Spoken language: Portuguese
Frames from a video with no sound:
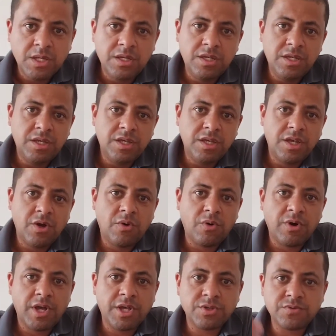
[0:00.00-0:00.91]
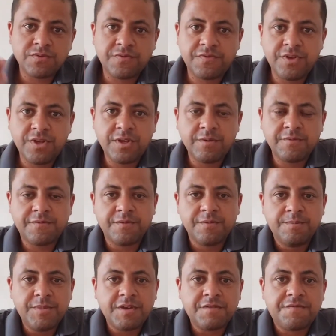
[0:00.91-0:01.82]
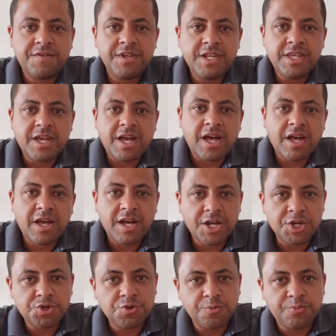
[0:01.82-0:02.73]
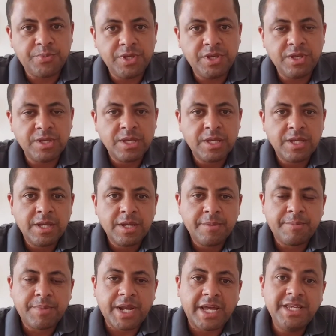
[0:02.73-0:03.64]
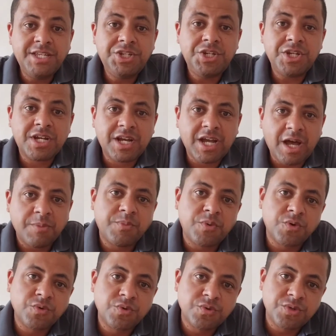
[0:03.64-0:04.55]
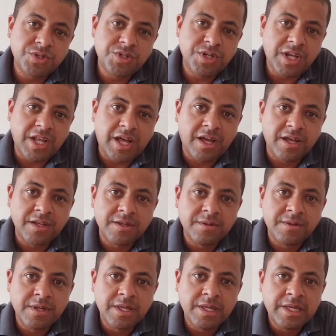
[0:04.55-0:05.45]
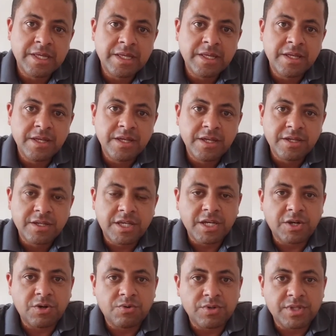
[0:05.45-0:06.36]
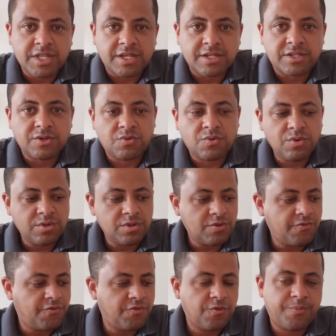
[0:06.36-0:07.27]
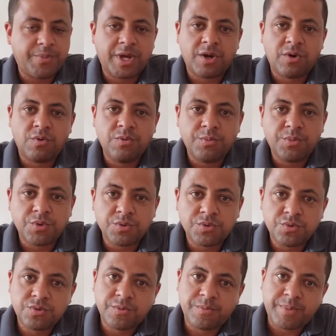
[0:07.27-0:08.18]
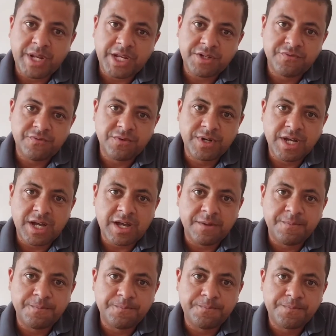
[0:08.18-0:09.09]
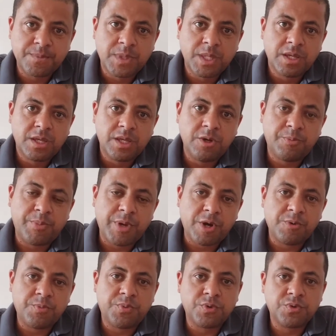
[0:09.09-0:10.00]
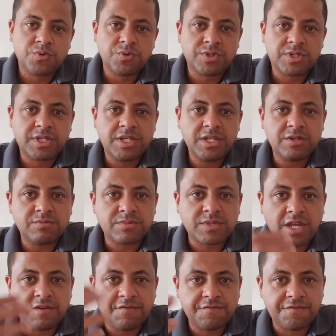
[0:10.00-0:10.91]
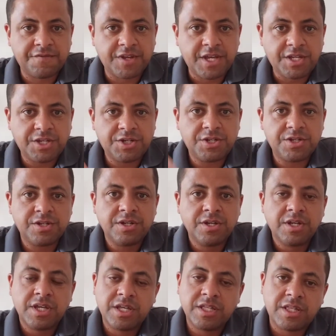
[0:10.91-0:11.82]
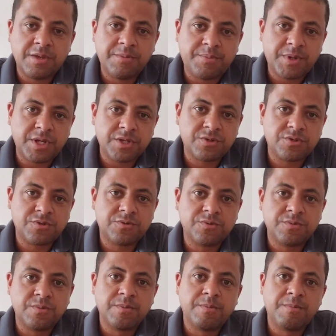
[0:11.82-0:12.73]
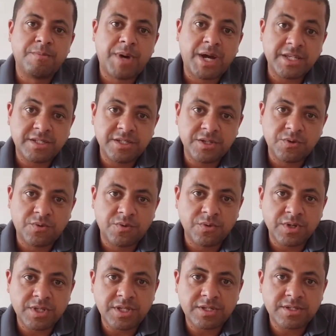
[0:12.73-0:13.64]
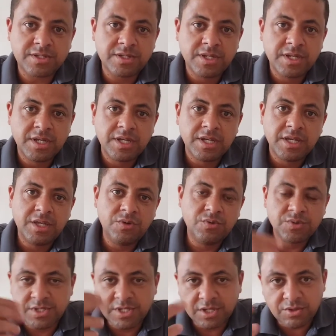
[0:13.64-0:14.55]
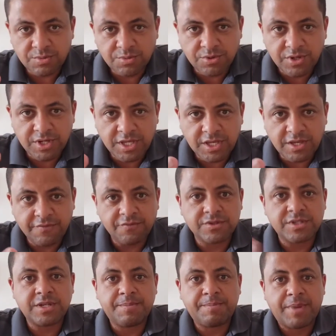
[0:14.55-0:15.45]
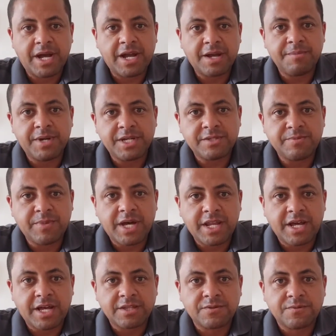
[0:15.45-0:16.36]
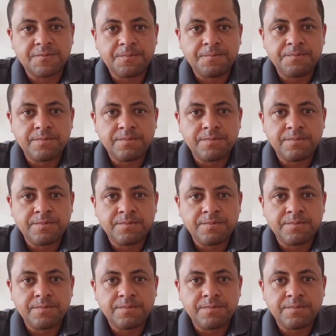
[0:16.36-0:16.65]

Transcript: E eu resolvi me afiliar à Shopee para indicar produtos de lá. O que, que acontece? Quando eu vou pegar algum produto para divulgar, eu pego produtos que não tem frete, que tem preços mais em contas, e usando o meu link você paga mais barato.